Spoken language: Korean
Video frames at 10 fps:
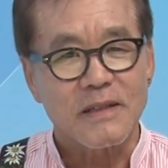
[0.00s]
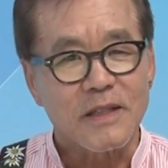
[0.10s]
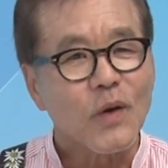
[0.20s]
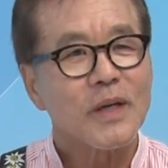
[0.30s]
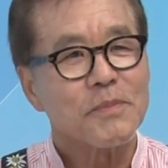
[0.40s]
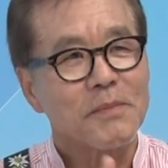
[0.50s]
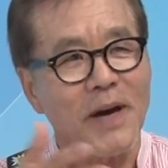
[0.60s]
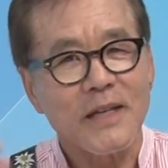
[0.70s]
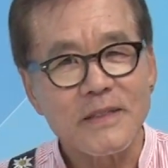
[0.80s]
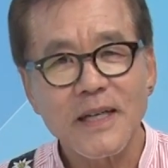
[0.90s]
기왕이면
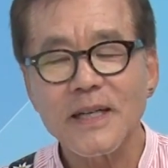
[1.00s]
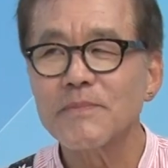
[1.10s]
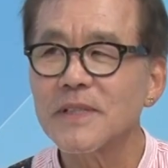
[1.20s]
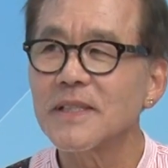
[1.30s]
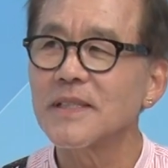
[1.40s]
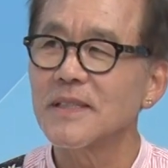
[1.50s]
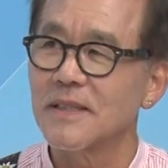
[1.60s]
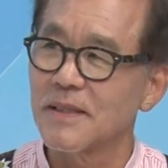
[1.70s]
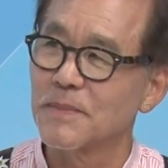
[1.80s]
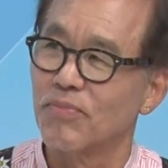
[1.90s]
많은 사람들이
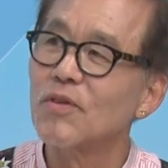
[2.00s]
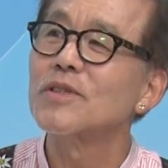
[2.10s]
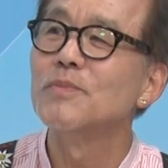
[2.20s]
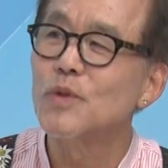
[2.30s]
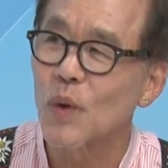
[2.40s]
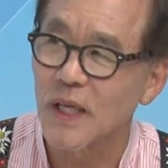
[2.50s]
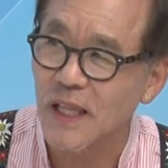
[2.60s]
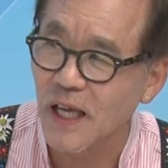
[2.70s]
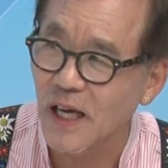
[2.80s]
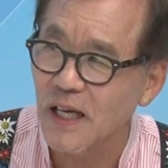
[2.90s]
이렇게 불렀으면 좋겠다.
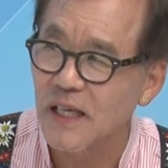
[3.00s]
네,